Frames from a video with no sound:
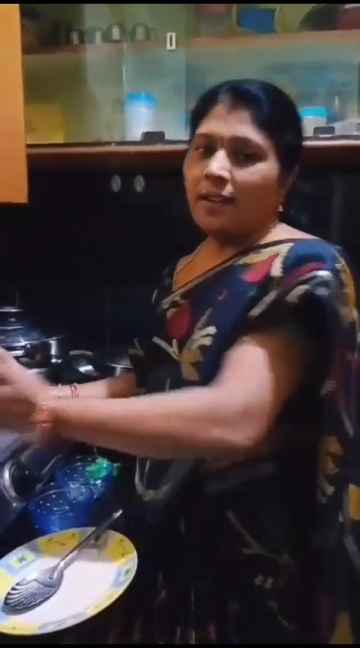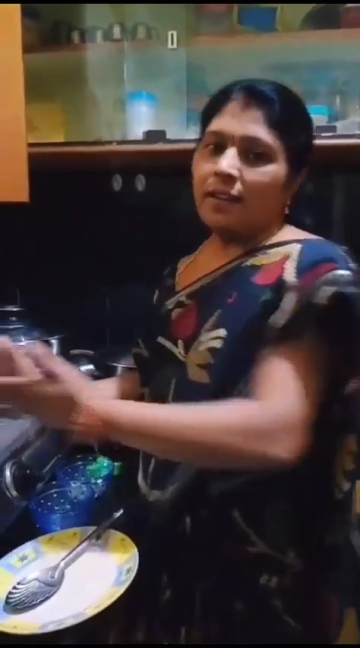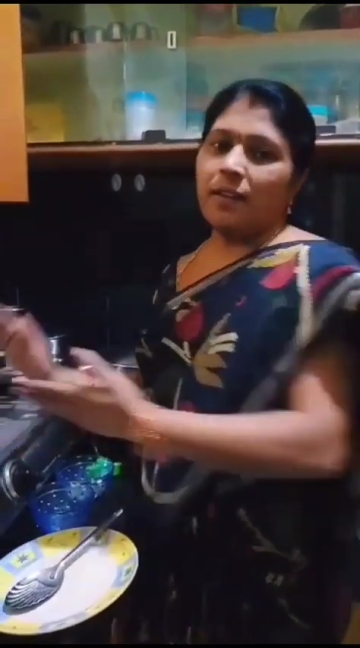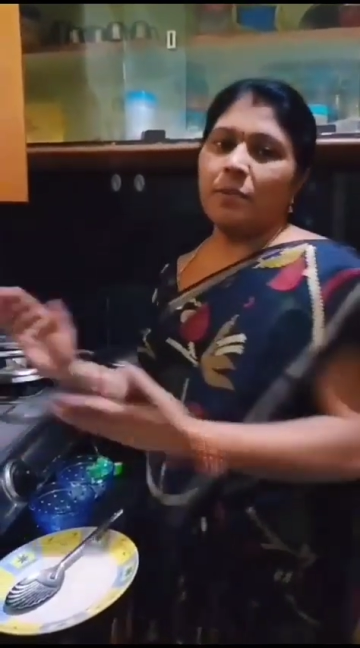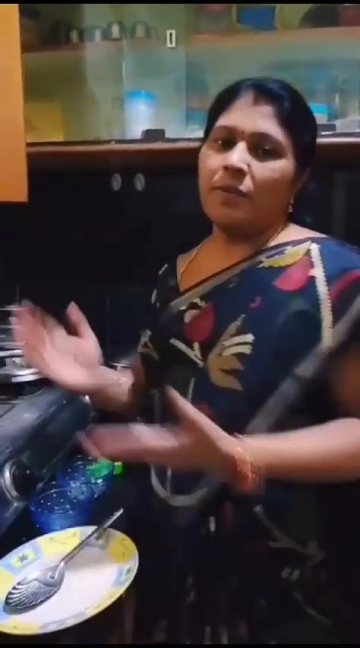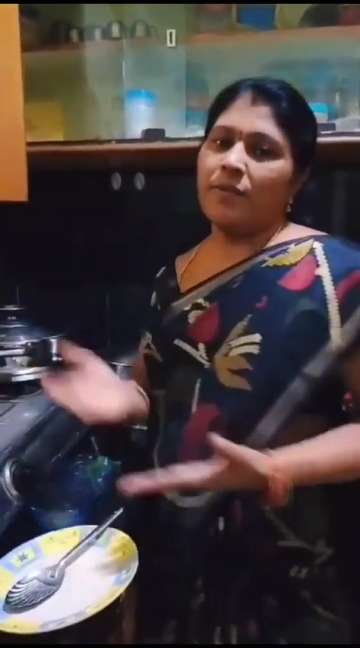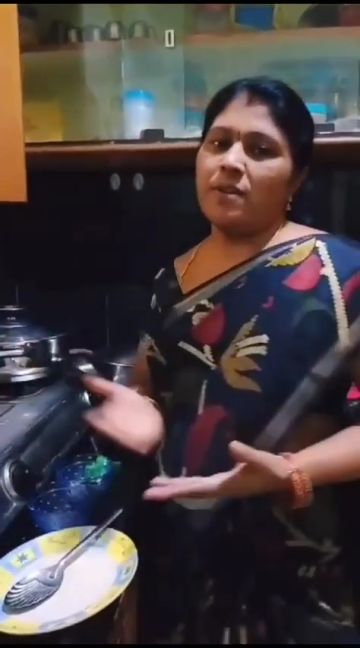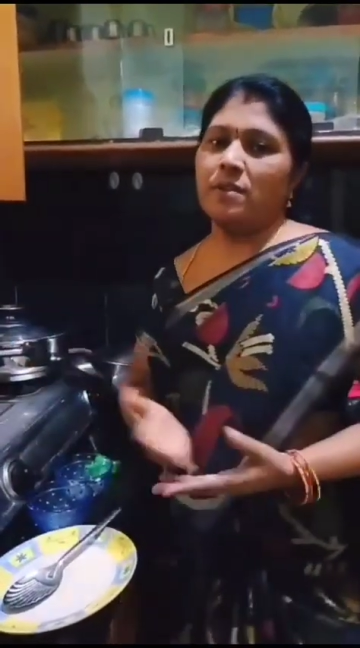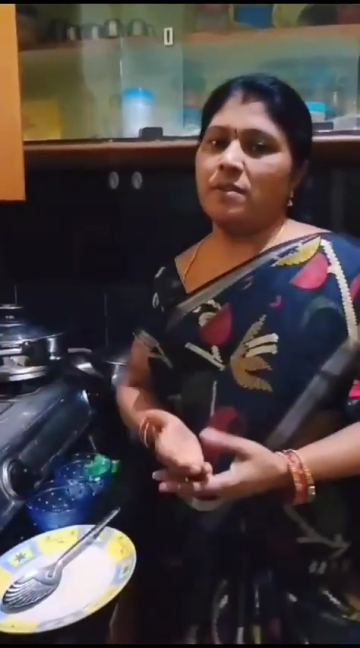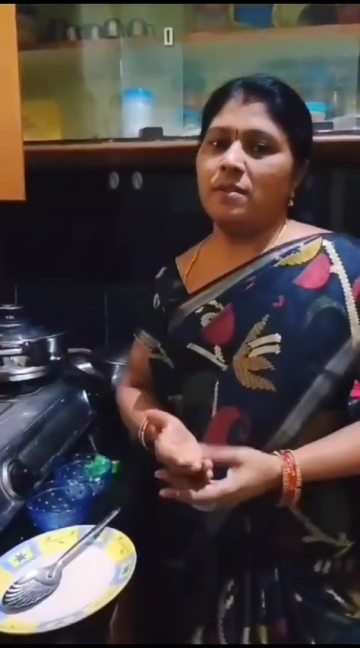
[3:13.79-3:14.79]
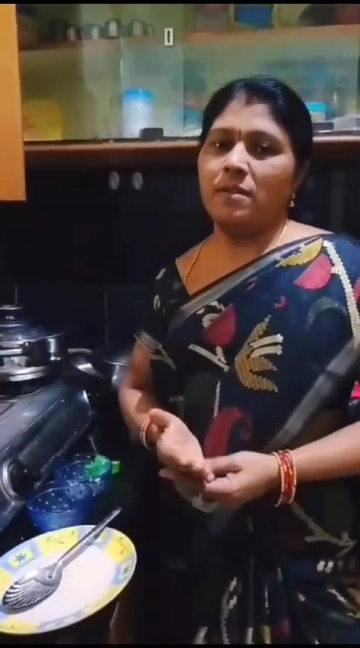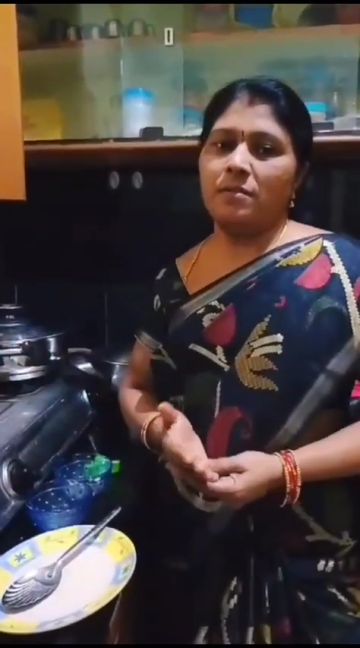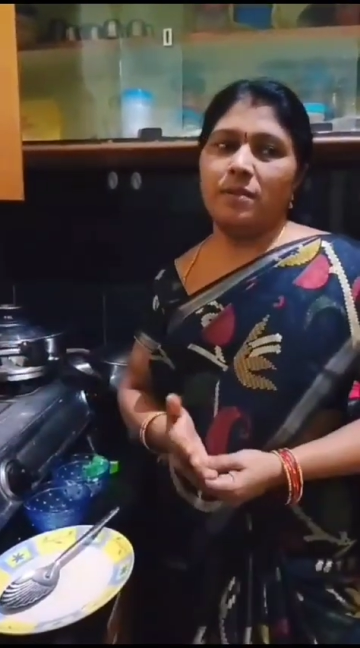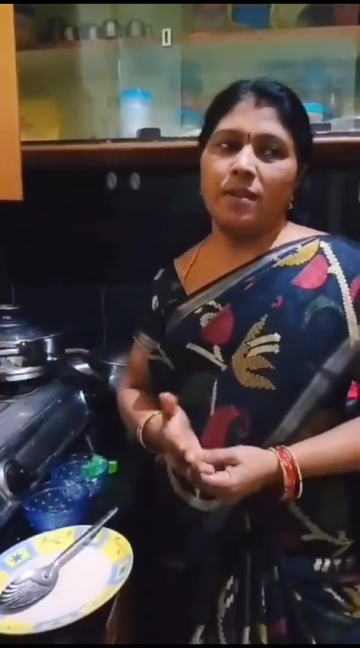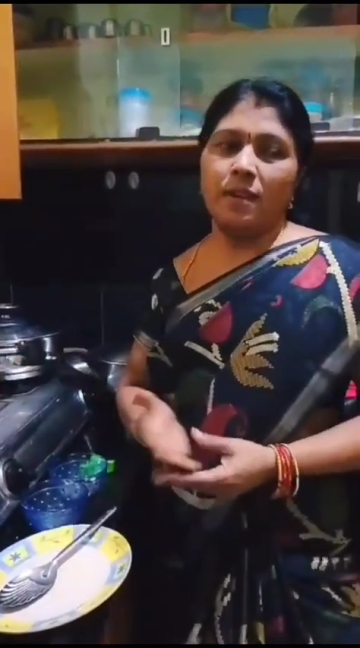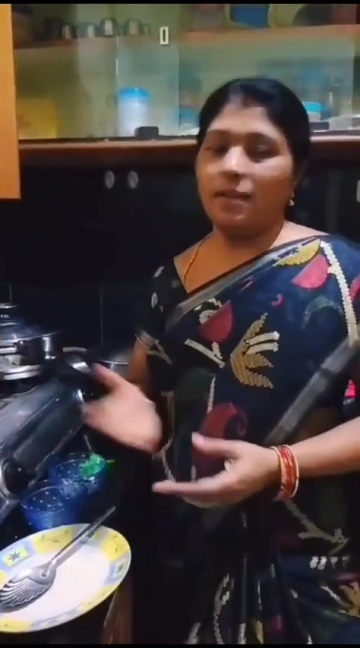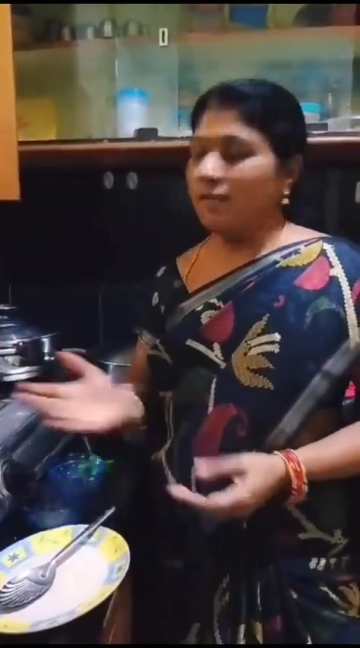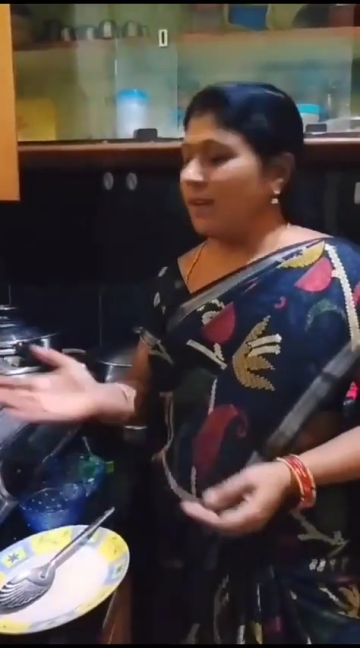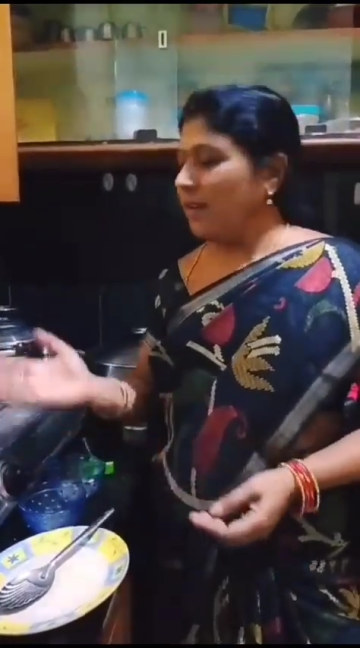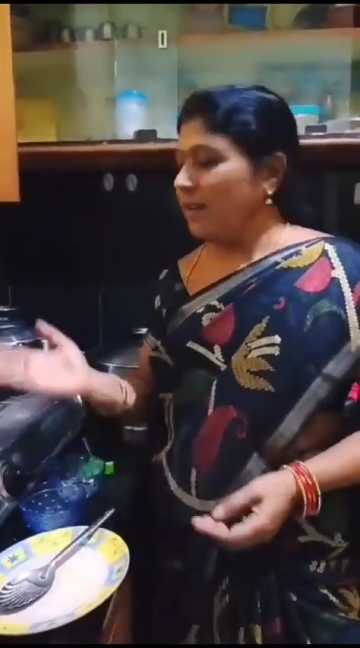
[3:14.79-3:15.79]
హెల్త్కి ప్రిఫరెన్స్ ఇస్తున్నాం సో
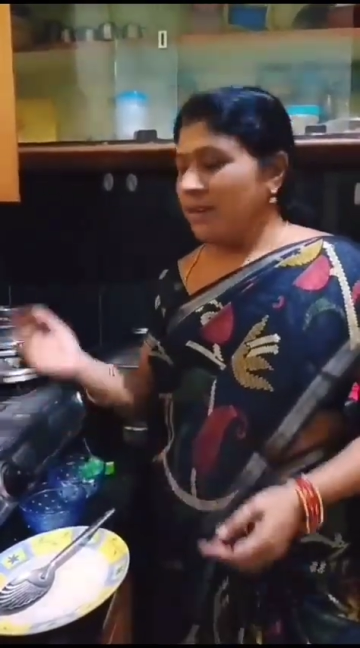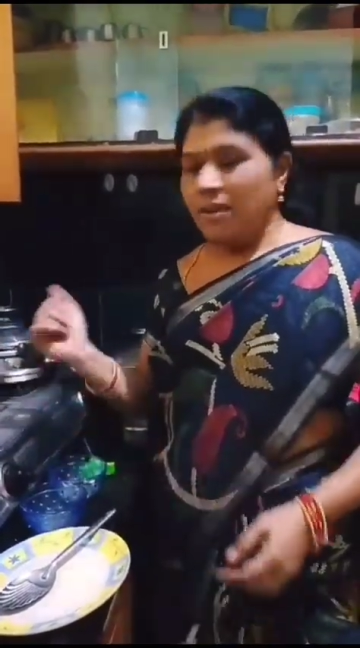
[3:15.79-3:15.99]
హెల్త్ వల్ల